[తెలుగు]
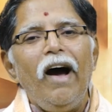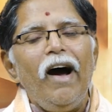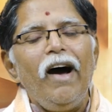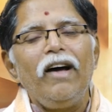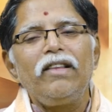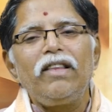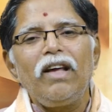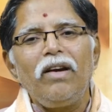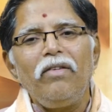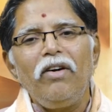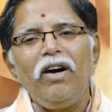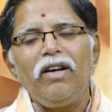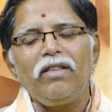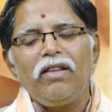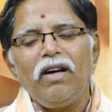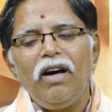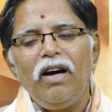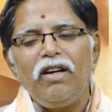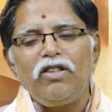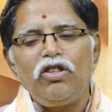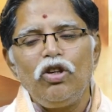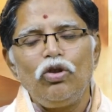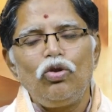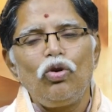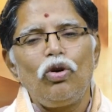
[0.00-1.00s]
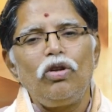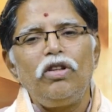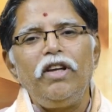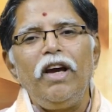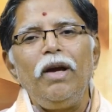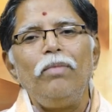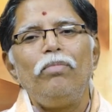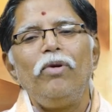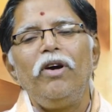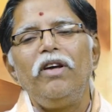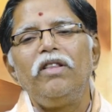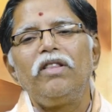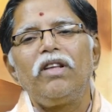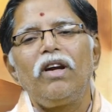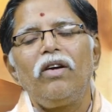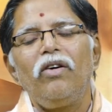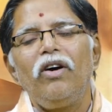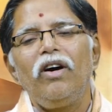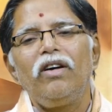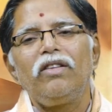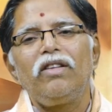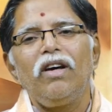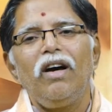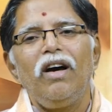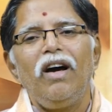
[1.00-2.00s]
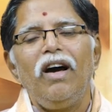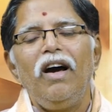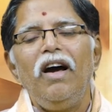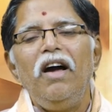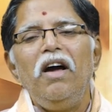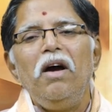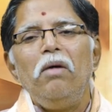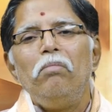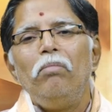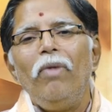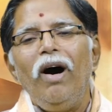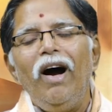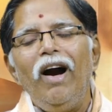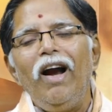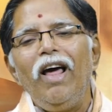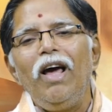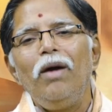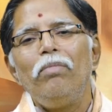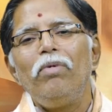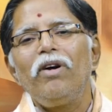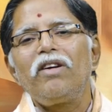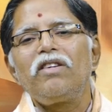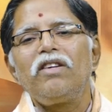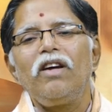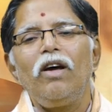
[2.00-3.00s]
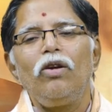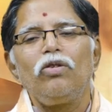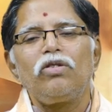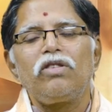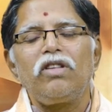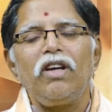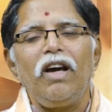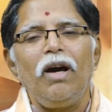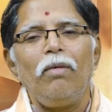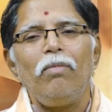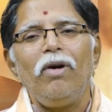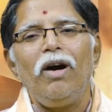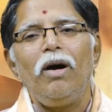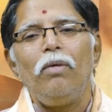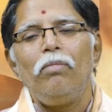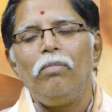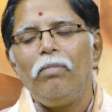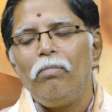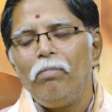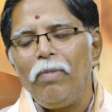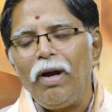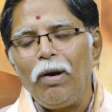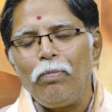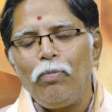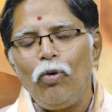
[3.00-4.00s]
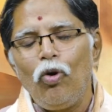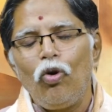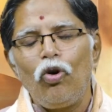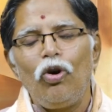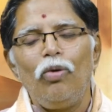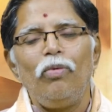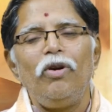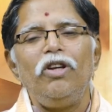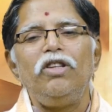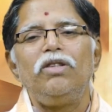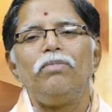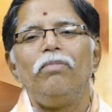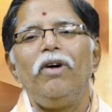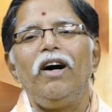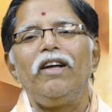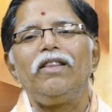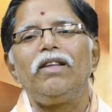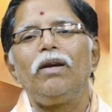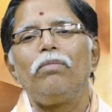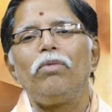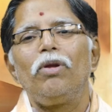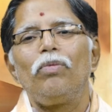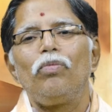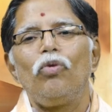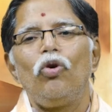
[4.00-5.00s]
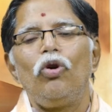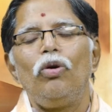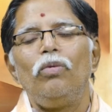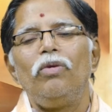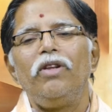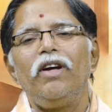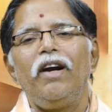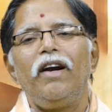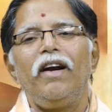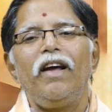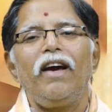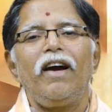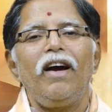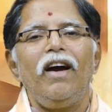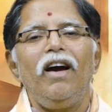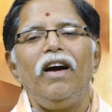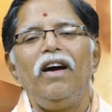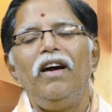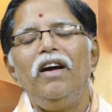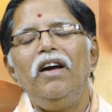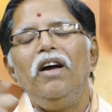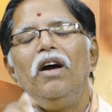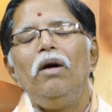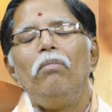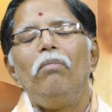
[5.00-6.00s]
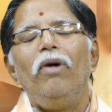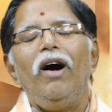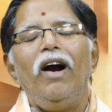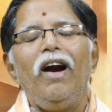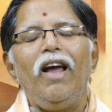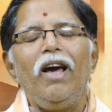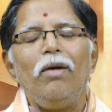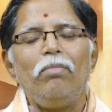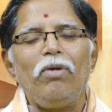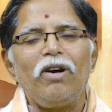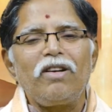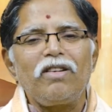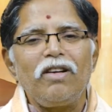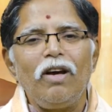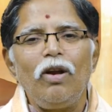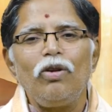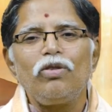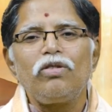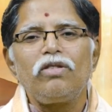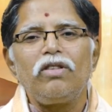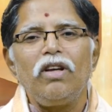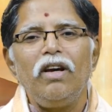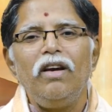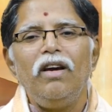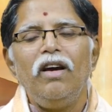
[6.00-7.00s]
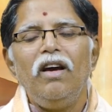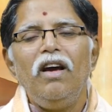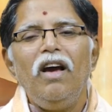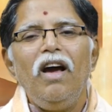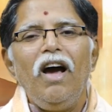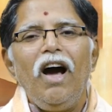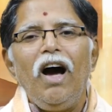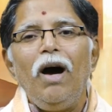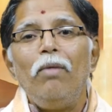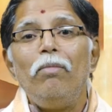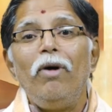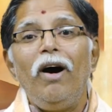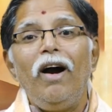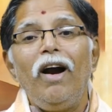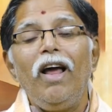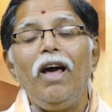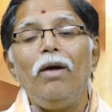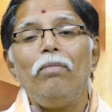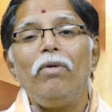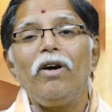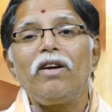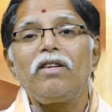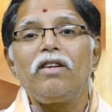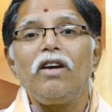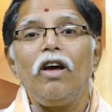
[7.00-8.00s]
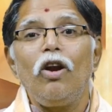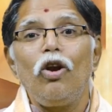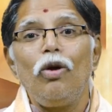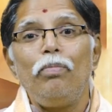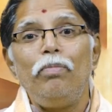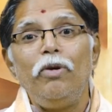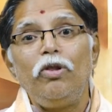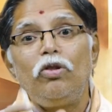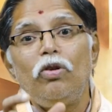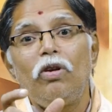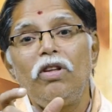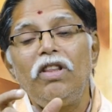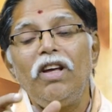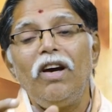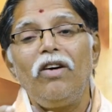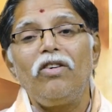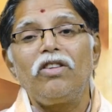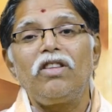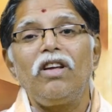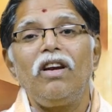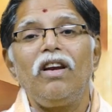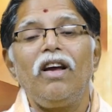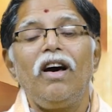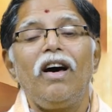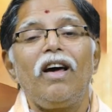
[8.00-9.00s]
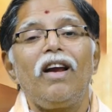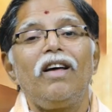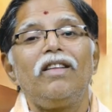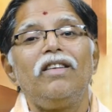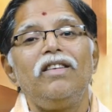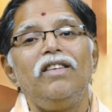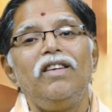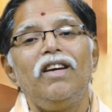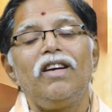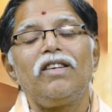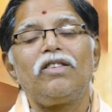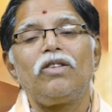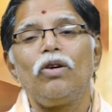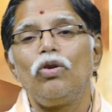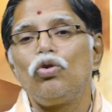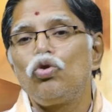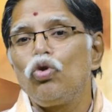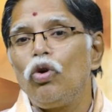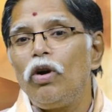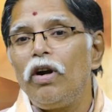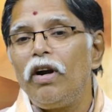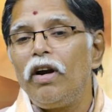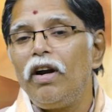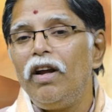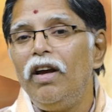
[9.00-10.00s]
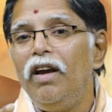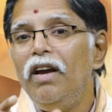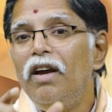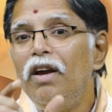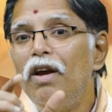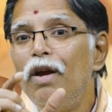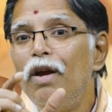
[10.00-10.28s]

ఆ తర్వాత చతుర్థి అయిపోయిన తర్వాత మహాళయ పక్షాలు వస్తాయి మన పౌర్ణమి నుంచి భాద్రపద పౌర్ణమి దాటాక మహాళయ పక్షాలు వస్తాయి ఆ మహాళయ పక్షాల్లో పితృదేవతలను ఆరాధన చేస్తాం చూడండి